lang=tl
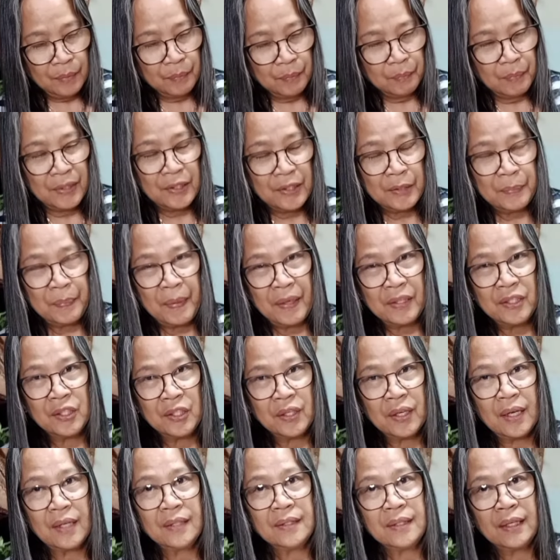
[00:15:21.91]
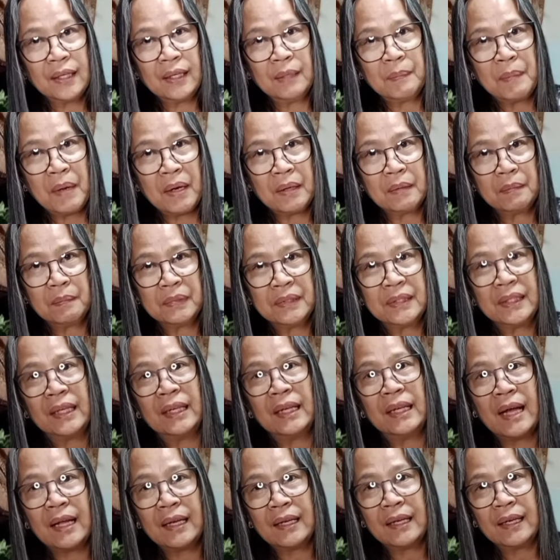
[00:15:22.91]
may sponge cake sa ibabaw sa
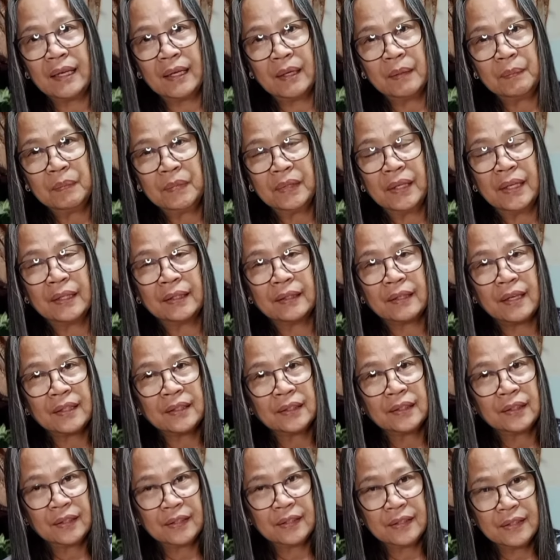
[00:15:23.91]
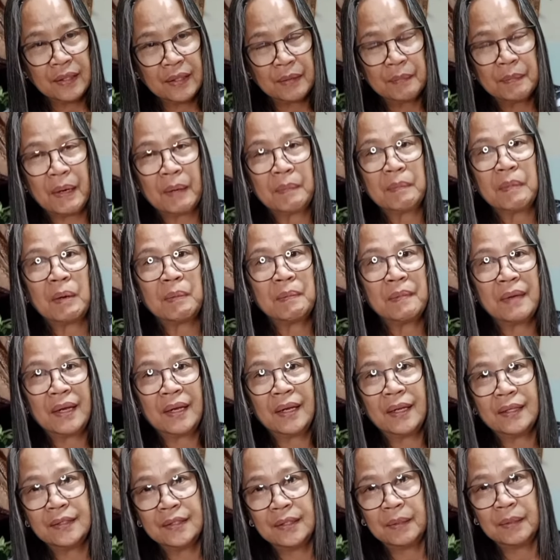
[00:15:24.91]
ilalim, then custard sa ibabaw, may
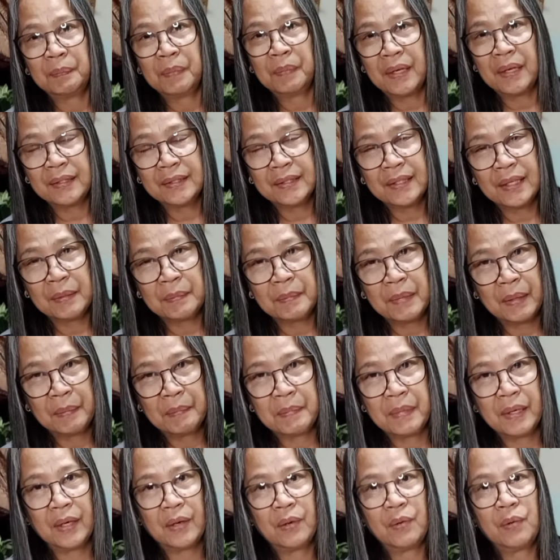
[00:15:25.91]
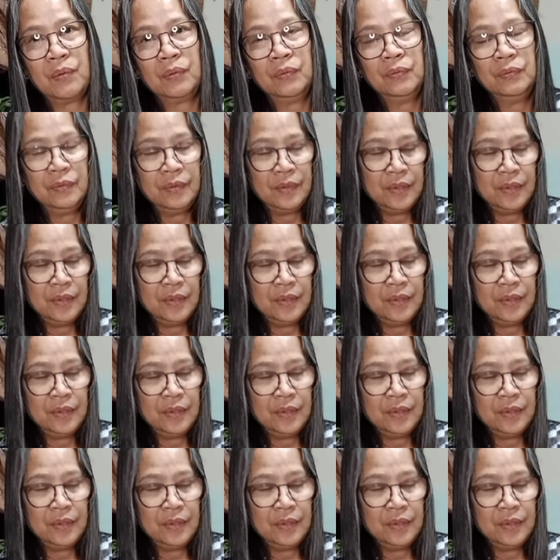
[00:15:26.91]
leche flan sa ibabaw.